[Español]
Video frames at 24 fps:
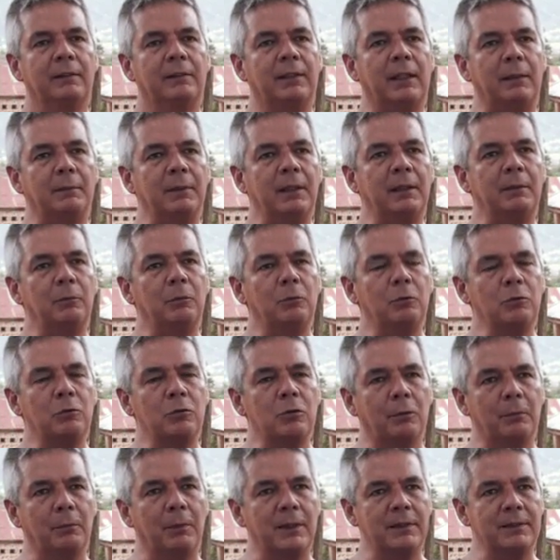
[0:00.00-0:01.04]
también
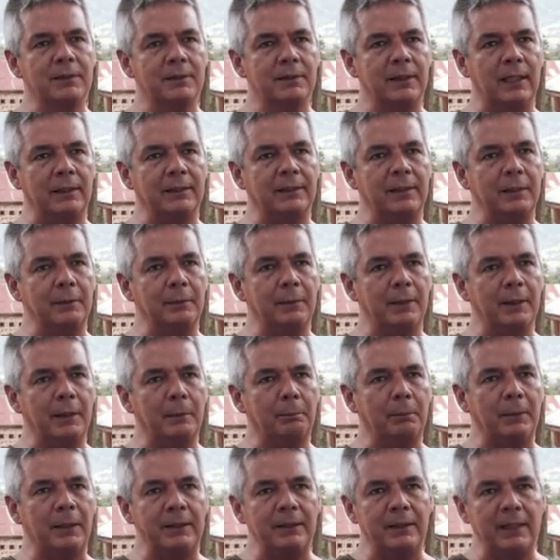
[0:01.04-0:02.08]
mucho más activa de
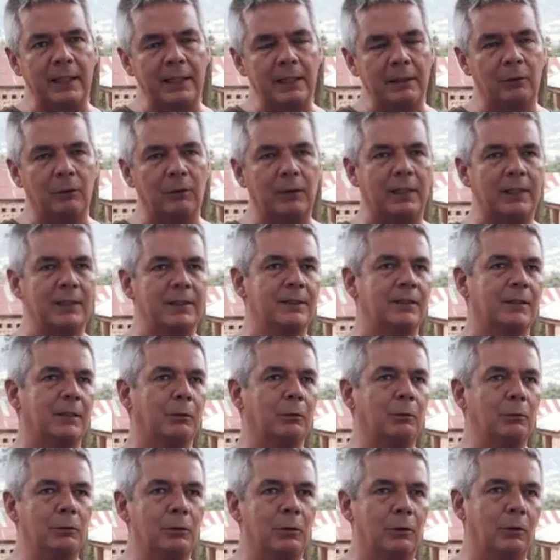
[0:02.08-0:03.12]
aprender lo que dice
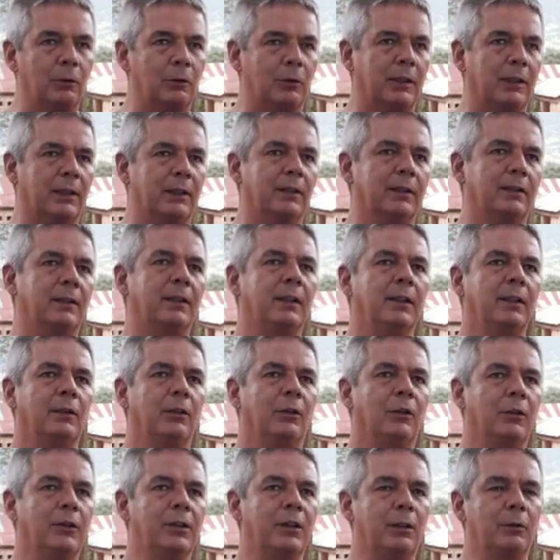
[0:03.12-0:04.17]
uno, lo que
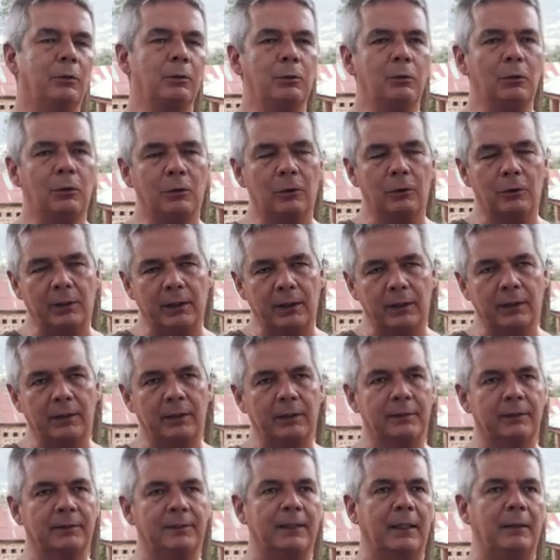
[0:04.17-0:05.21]
oye uno, lo
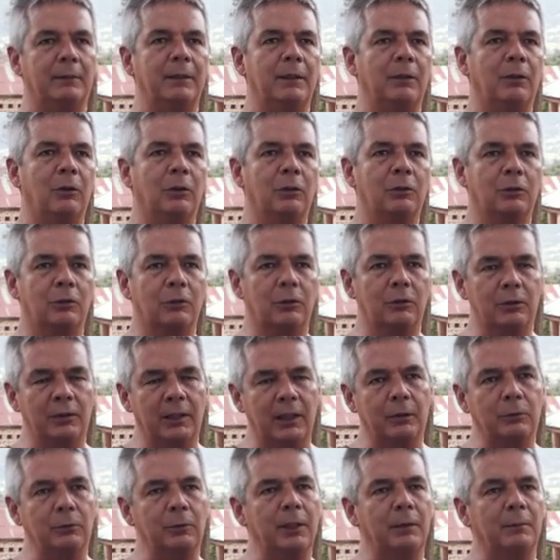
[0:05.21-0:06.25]
que sabe el otro de
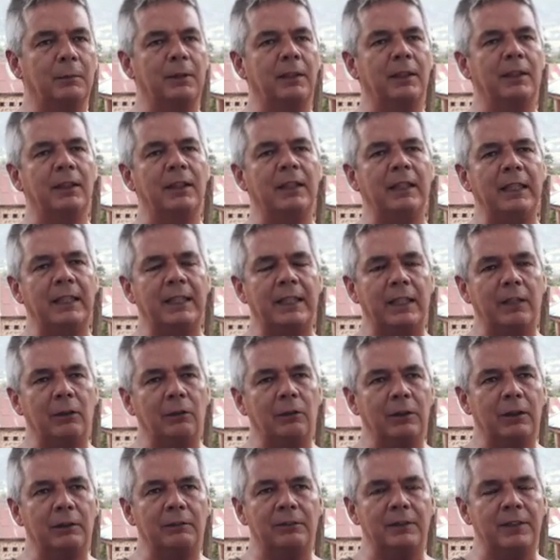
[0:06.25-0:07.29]
alguna manera. Y creo
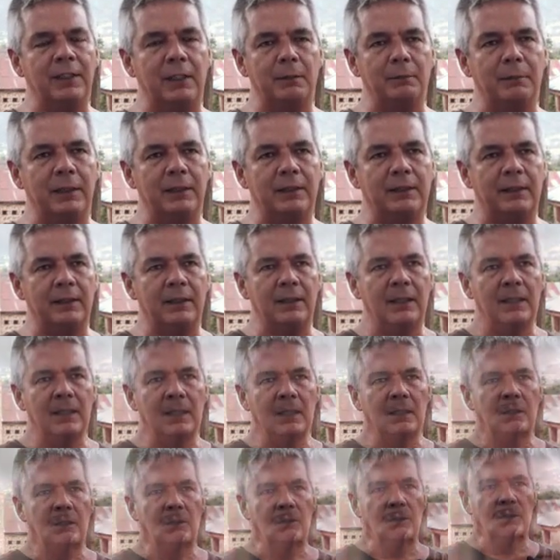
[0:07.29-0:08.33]
que finalmente
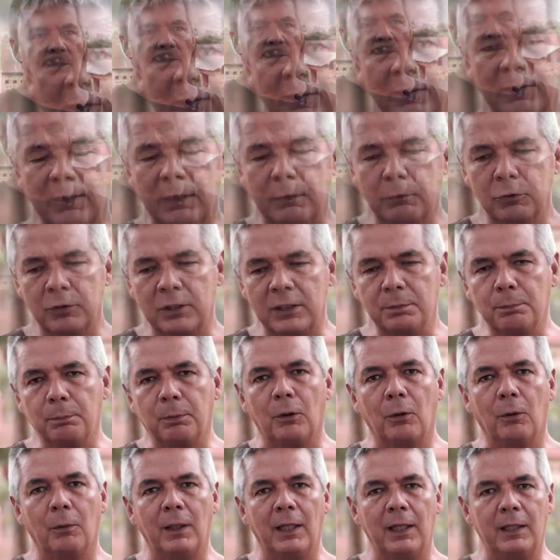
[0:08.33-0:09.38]
lo que necesitamos es
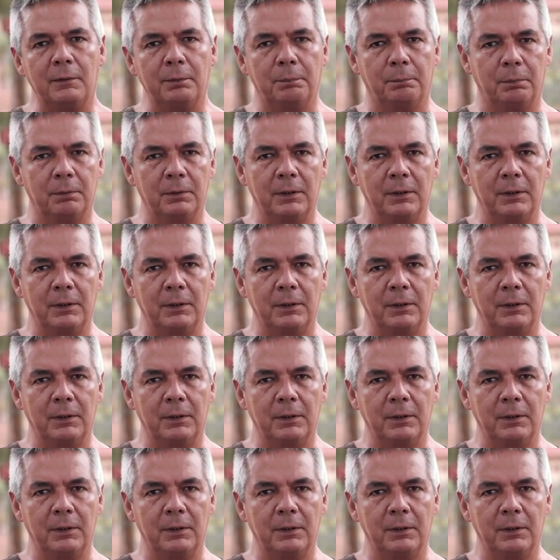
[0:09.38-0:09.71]
probar.